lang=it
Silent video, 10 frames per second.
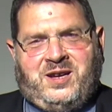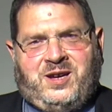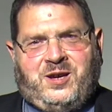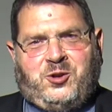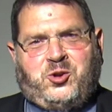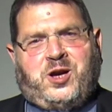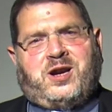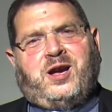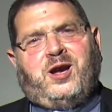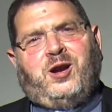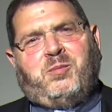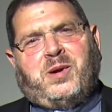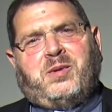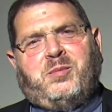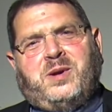Eh, C'era il
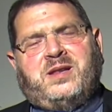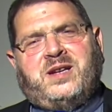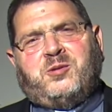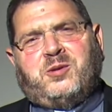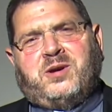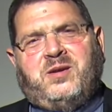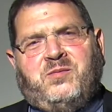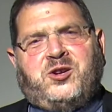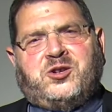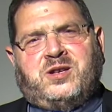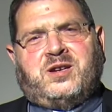Papa Benedetto che invece